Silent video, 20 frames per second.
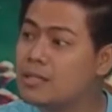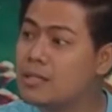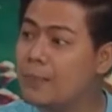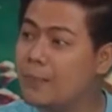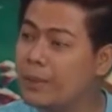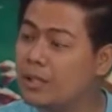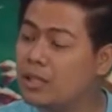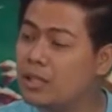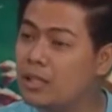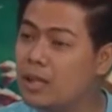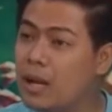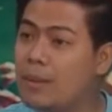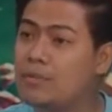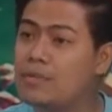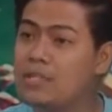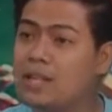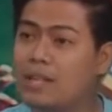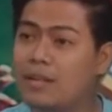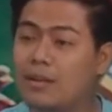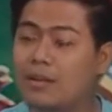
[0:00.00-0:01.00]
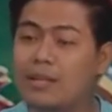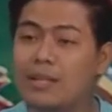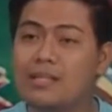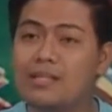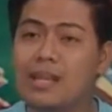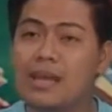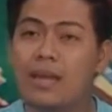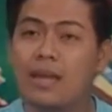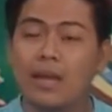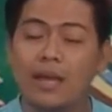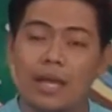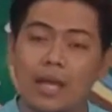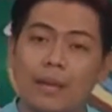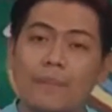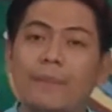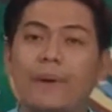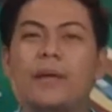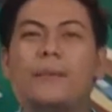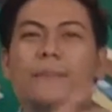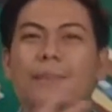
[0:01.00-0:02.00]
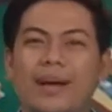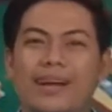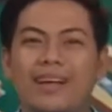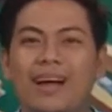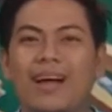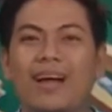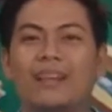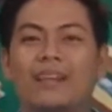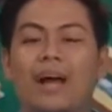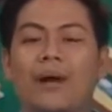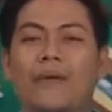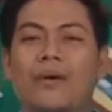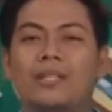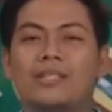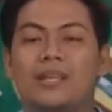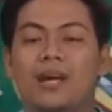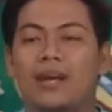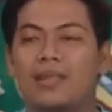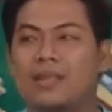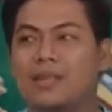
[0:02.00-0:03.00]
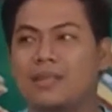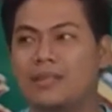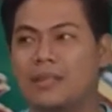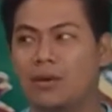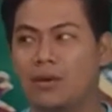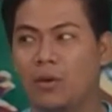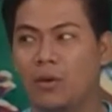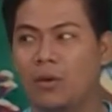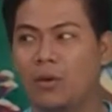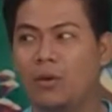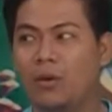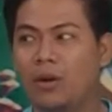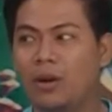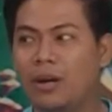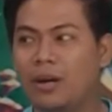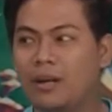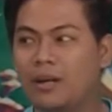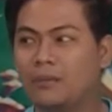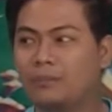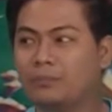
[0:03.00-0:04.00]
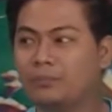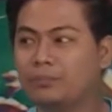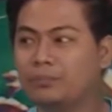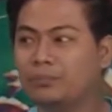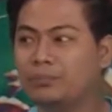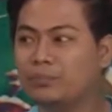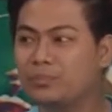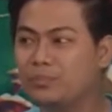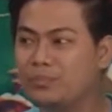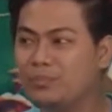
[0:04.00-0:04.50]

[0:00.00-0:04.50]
sa pagda-drums na yon Kasi iba yung pagkakatawag sa kanya ni Lord. Wow. Oh,